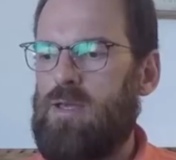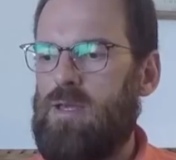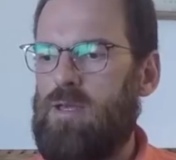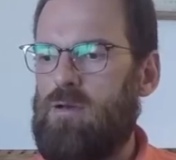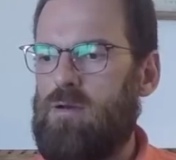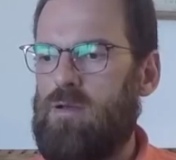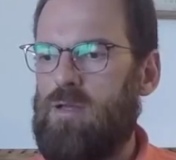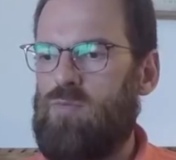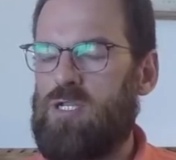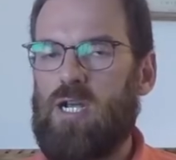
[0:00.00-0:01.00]
Et, euh,
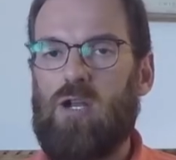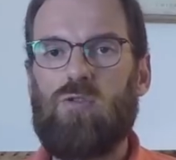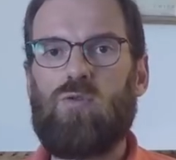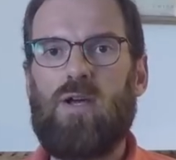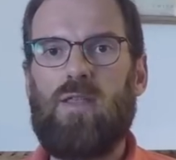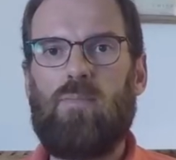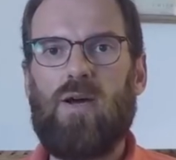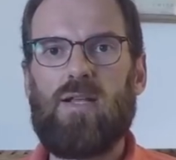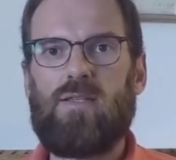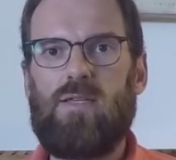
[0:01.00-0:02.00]
puis Charles-Antoine est
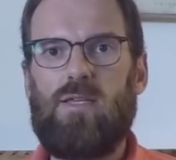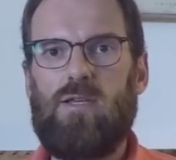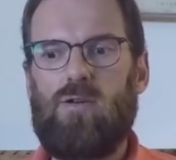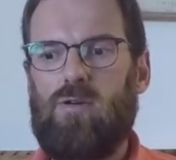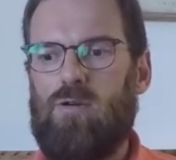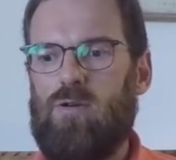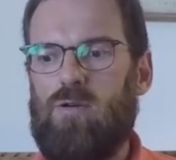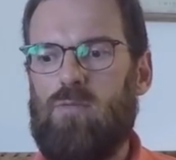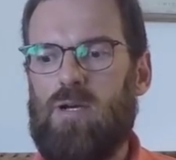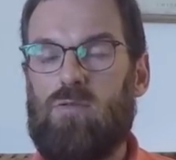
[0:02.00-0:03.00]
parti
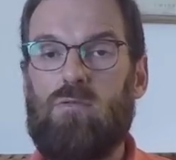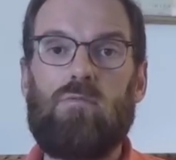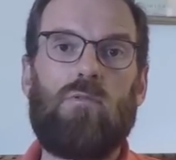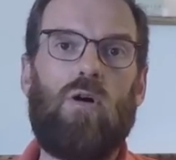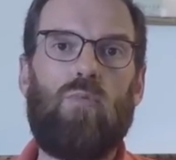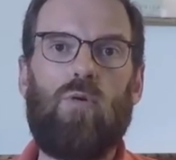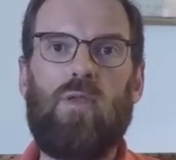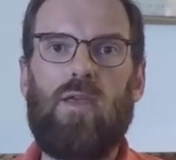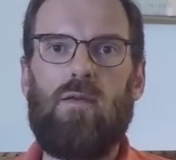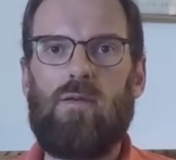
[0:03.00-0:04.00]
bah, en
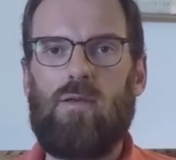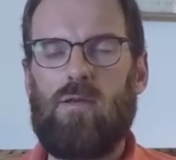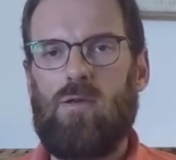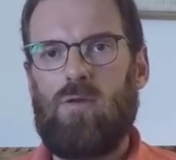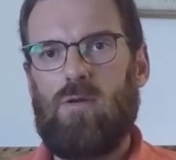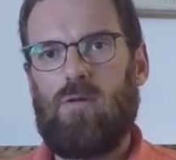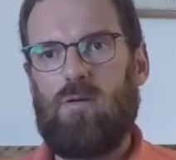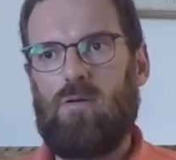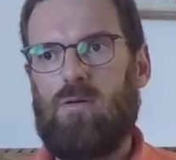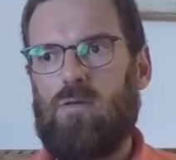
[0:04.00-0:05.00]
premier,
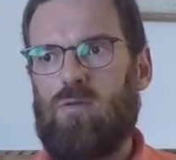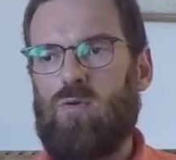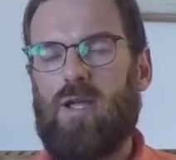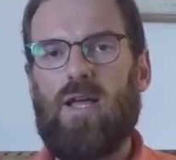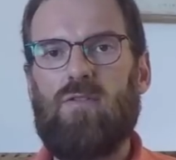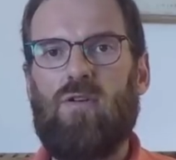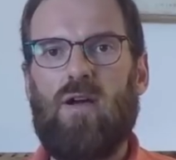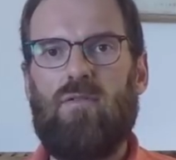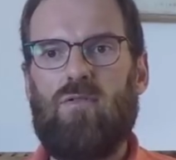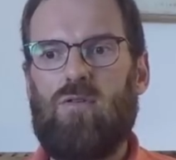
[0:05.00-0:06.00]
trois quarts d'heure
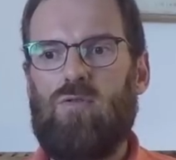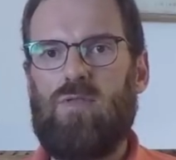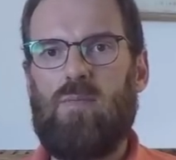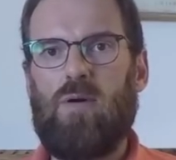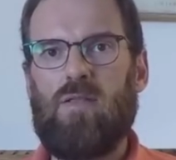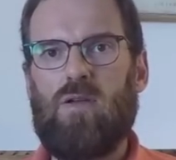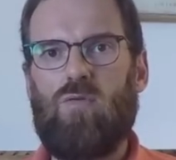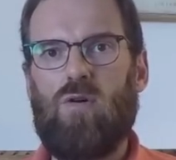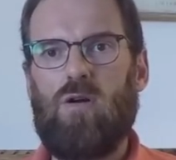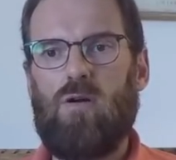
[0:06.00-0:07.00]
avant le départ des
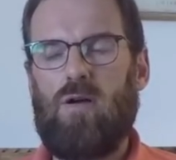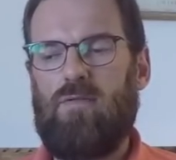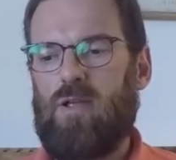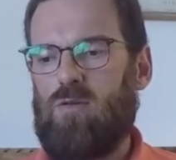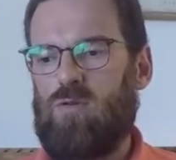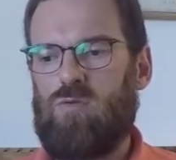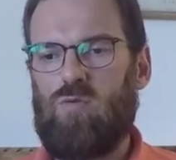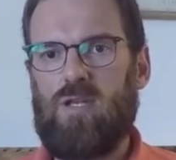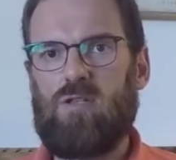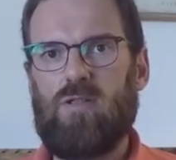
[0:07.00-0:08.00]
coureurs, avec tous
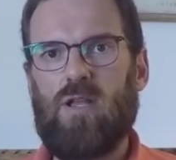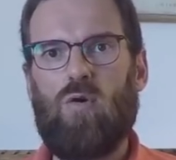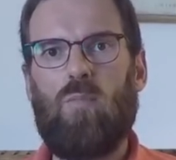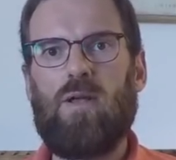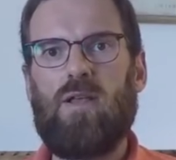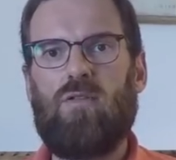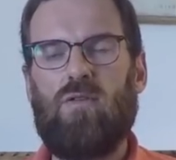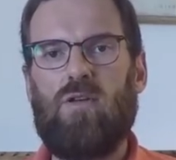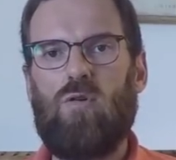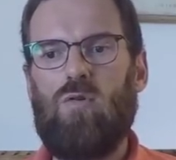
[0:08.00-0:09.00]
les autres accompagnateurs
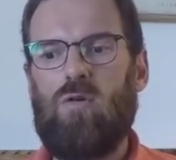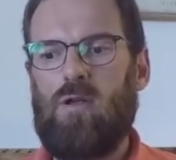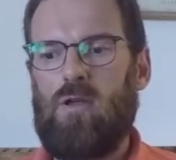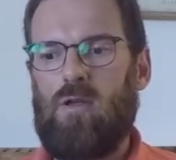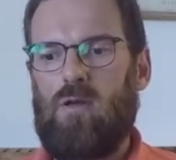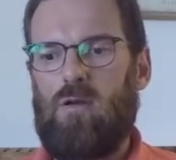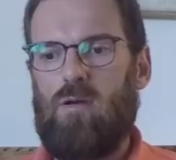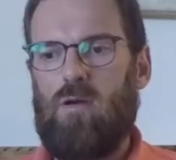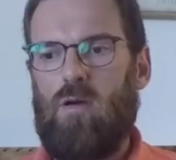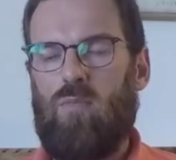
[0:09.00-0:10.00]
vélo,
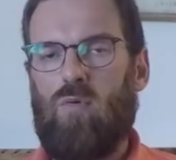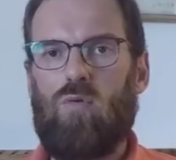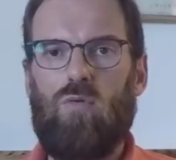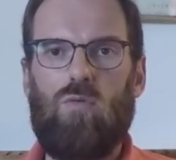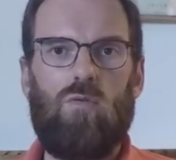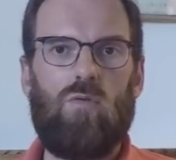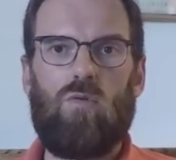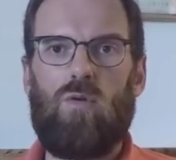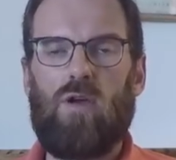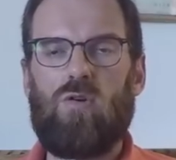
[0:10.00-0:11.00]
pour qu'on
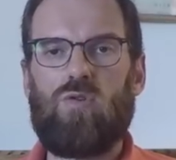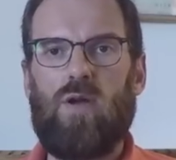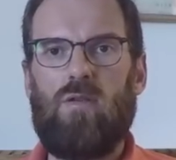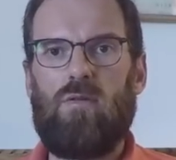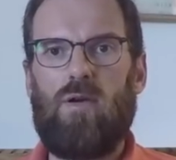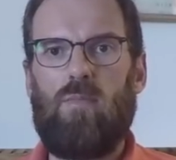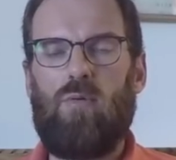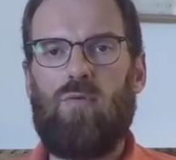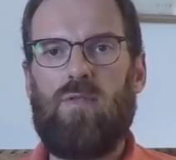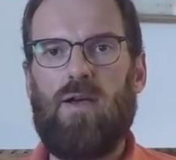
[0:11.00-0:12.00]
les rejoigne un peu
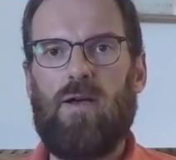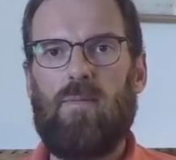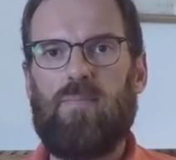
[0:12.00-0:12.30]
plus tard.